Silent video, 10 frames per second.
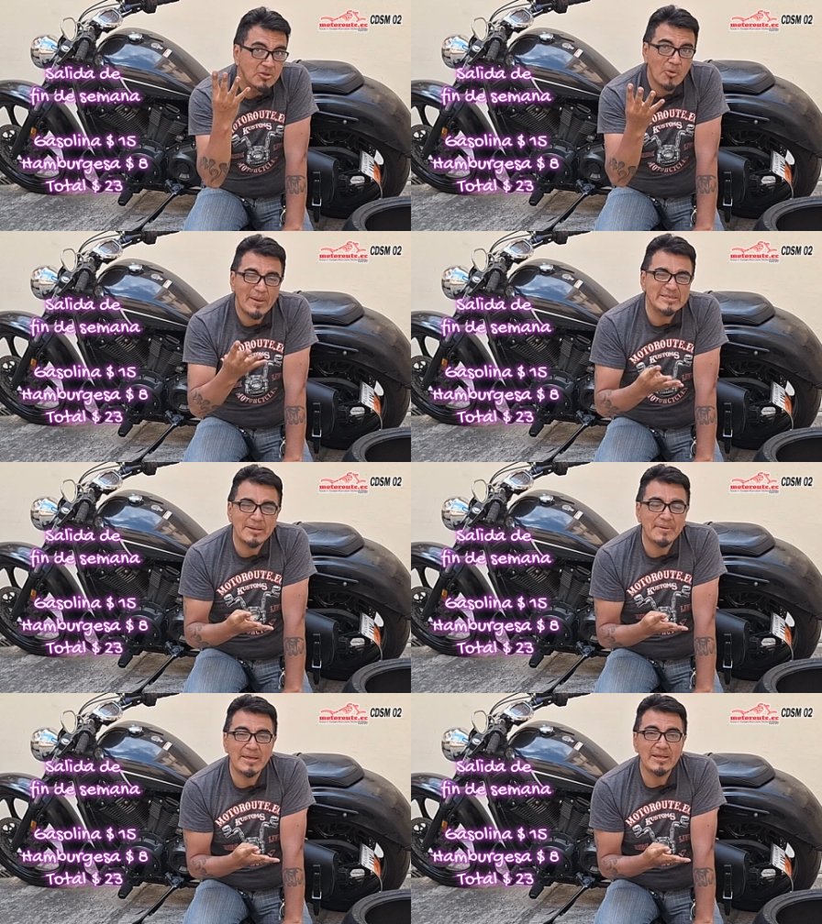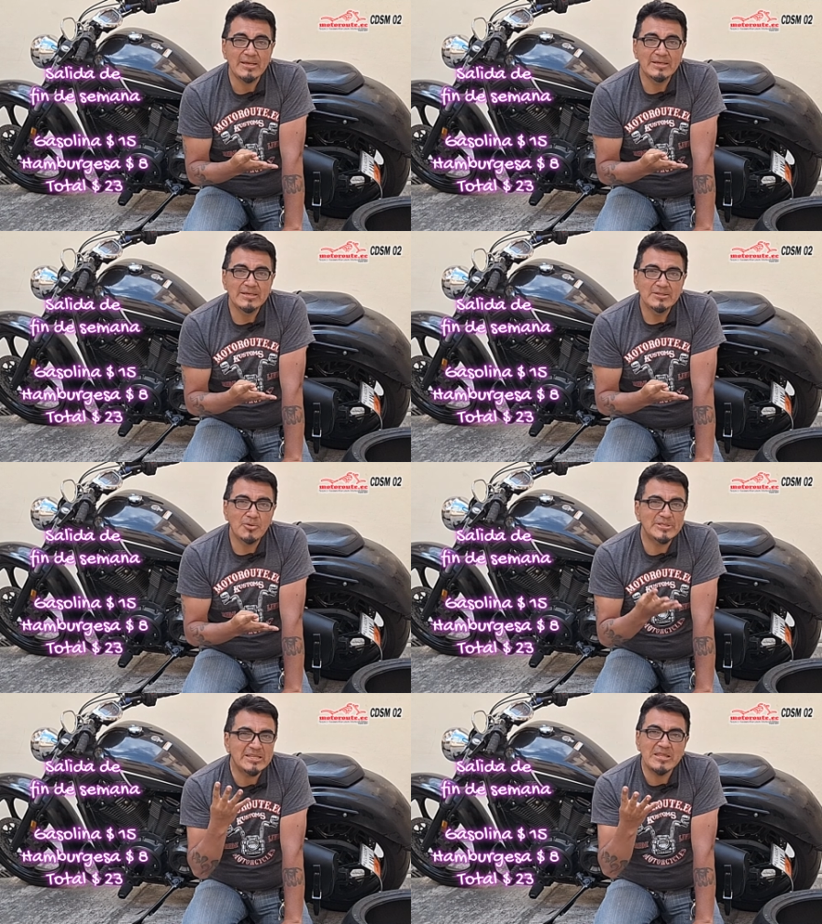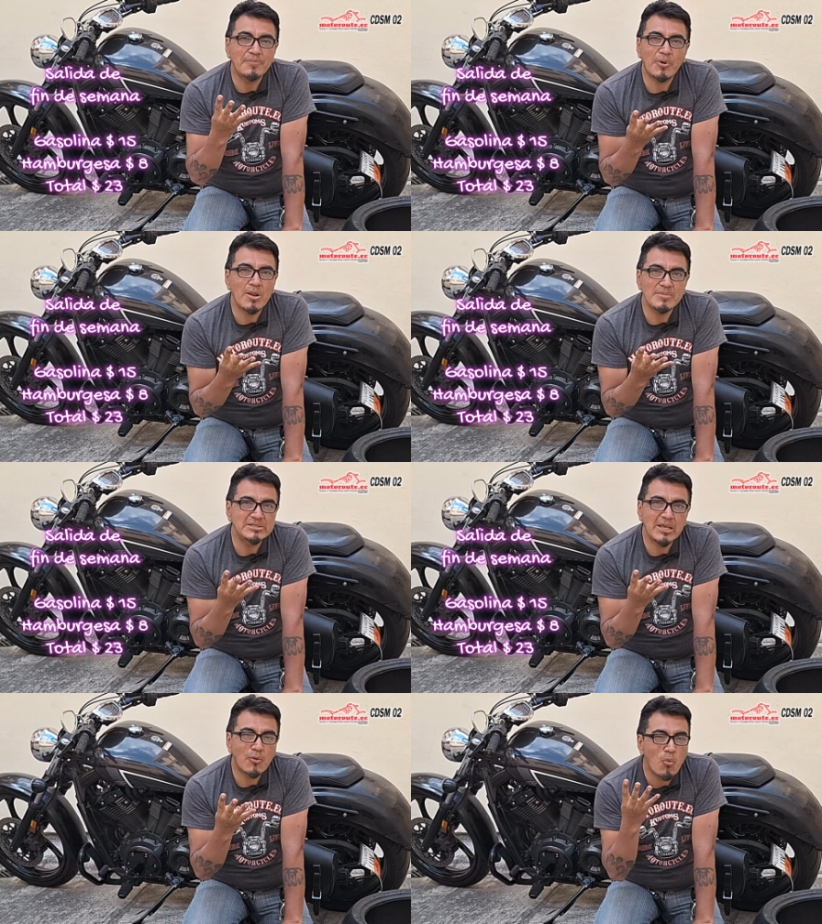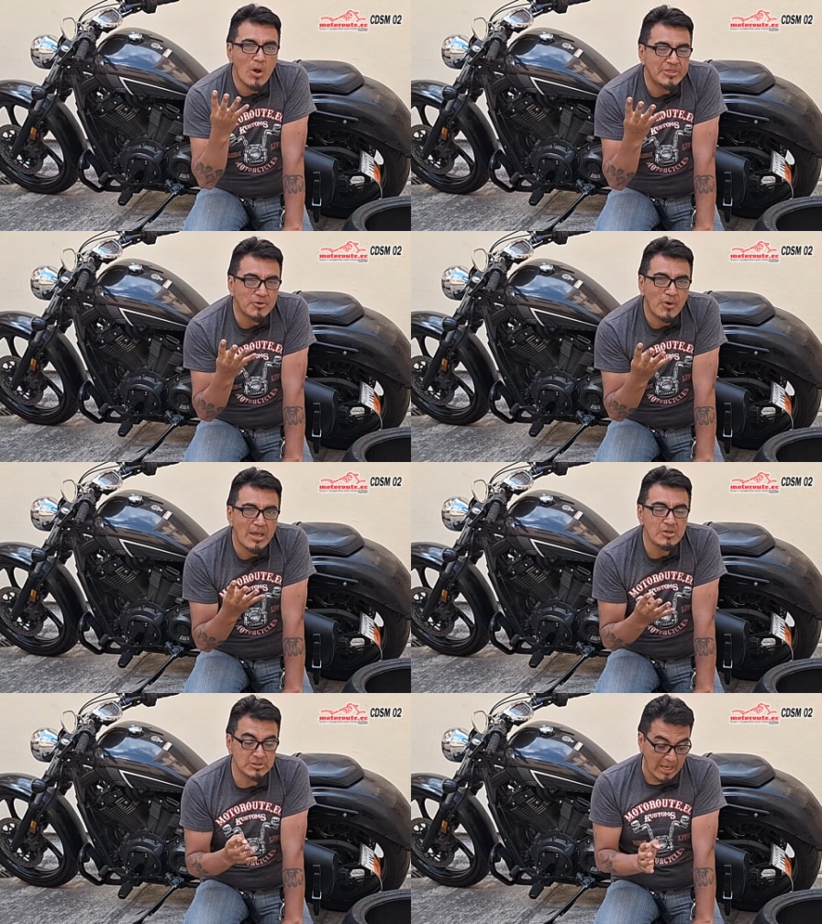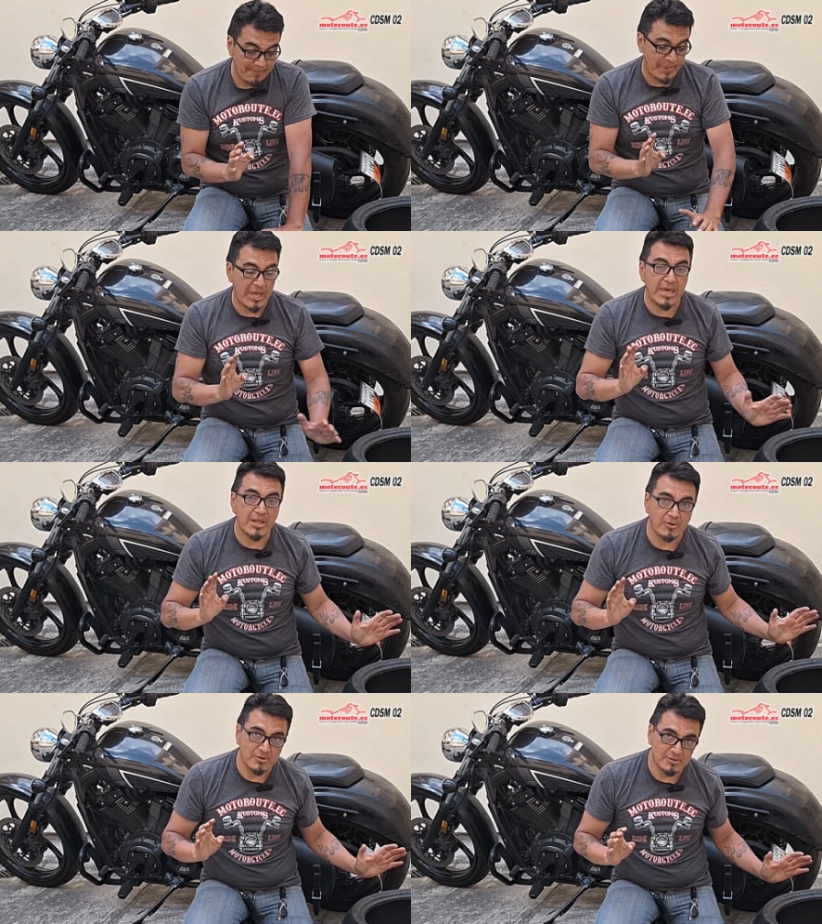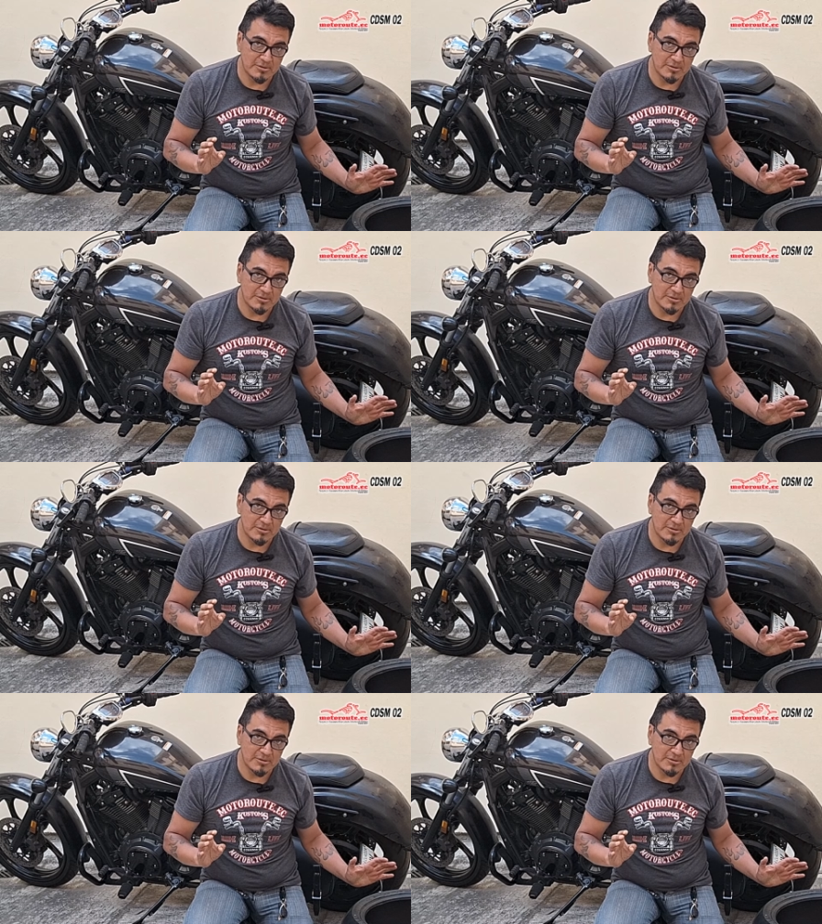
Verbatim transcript: No vas a ver, a tener problemas de cuatro años, pero